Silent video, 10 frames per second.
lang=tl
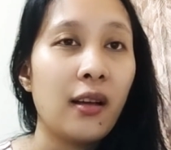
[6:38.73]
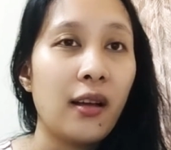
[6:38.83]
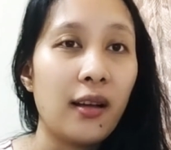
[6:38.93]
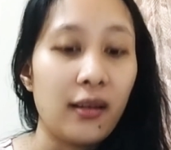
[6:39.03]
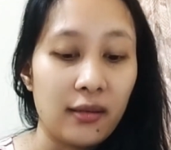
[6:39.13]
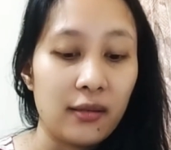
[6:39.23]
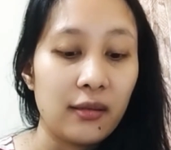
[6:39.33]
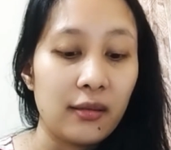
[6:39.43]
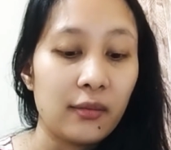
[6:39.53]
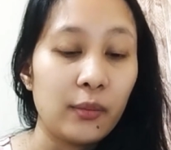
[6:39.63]
ang
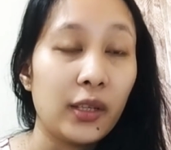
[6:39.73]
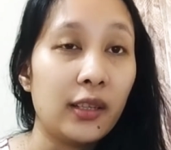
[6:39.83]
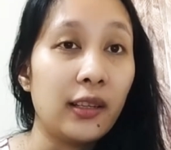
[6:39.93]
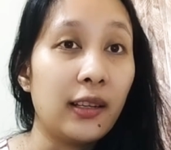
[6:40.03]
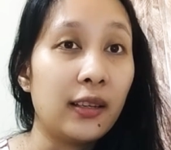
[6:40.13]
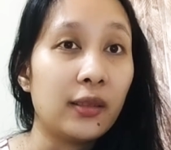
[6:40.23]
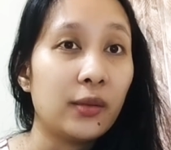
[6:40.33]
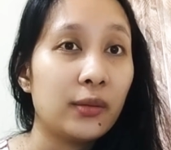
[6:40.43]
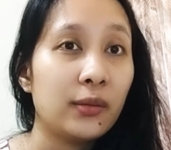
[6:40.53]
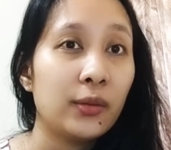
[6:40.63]
pwede nilang
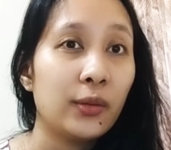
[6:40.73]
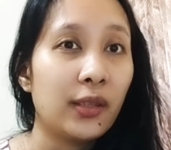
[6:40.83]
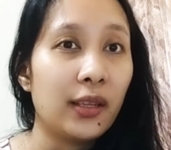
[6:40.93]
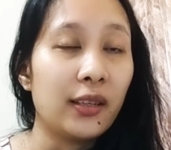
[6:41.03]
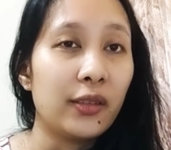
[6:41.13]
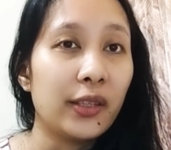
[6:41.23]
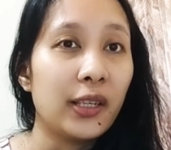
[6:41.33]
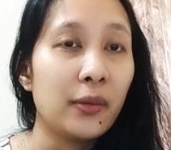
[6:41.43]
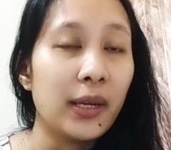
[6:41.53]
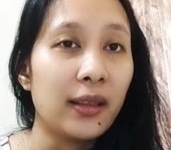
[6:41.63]
kunin or
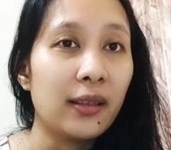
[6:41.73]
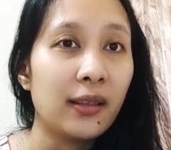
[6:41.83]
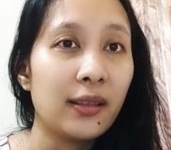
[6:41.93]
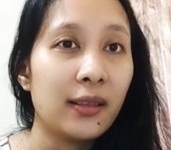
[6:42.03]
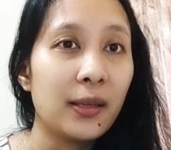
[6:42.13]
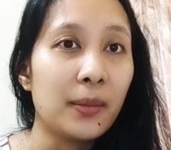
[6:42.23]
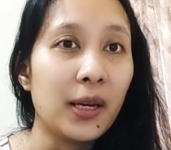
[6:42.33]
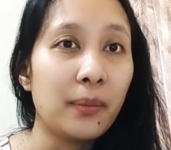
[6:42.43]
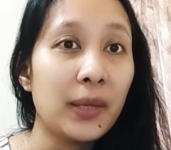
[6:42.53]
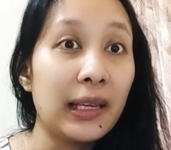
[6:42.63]
gawin, 'di
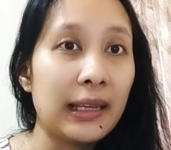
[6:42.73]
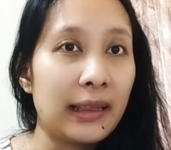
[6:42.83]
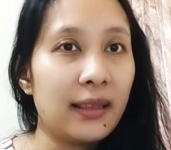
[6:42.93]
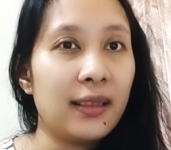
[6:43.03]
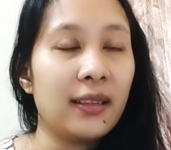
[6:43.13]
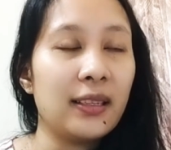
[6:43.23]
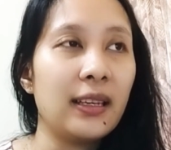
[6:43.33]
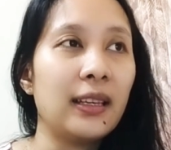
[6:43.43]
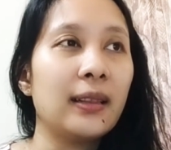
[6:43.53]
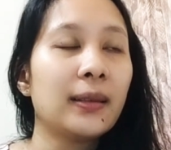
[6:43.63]
ba? Bilin.
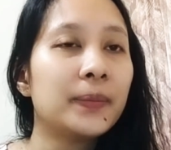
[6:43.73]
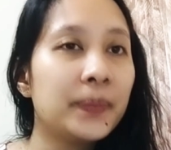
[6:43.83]
ganyan.